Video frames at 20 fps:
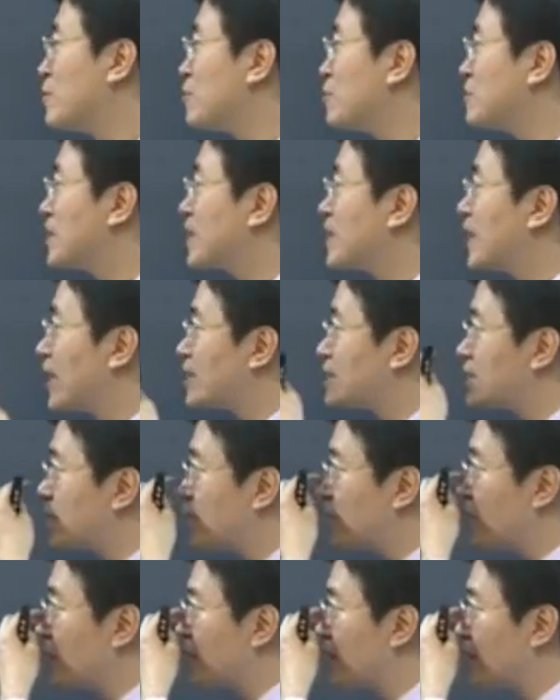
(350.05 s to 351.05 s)
我们先大声
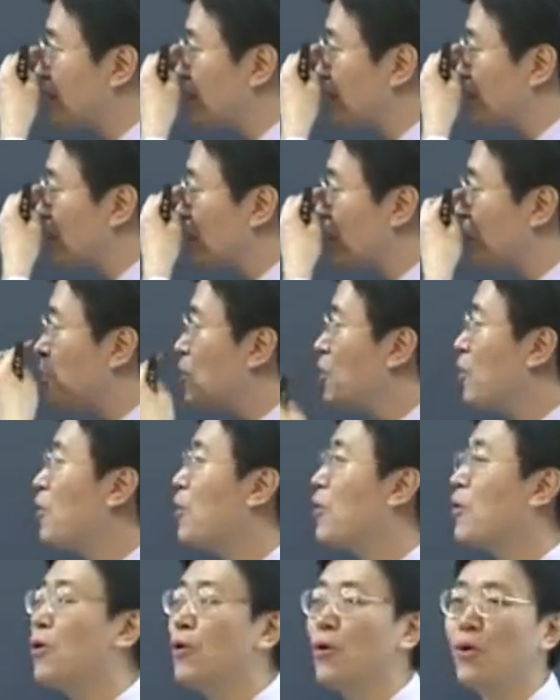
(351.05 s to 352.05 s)
来读一下这
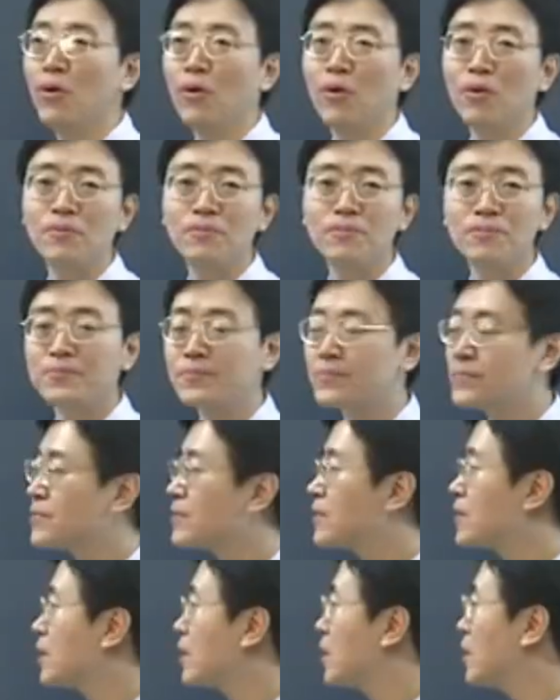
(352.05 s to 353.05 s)

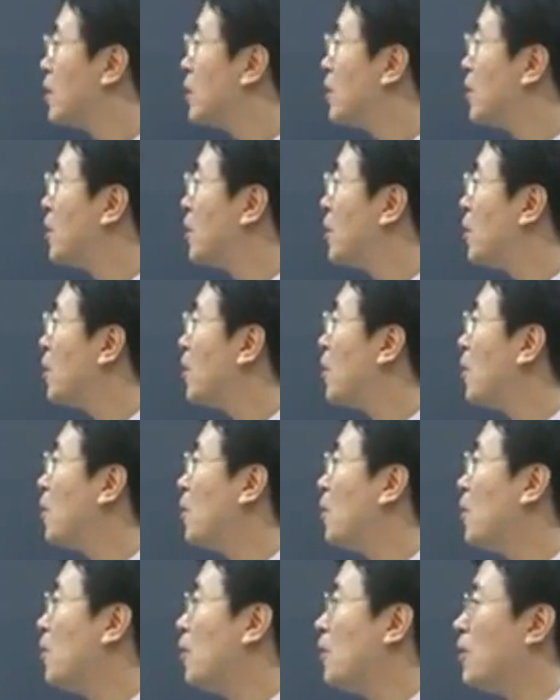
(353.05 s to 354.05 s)

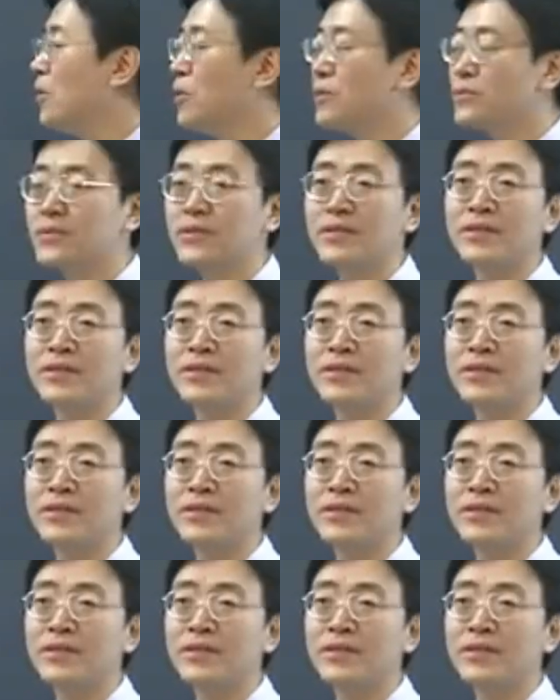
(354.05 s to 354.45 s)
词：hall，hall，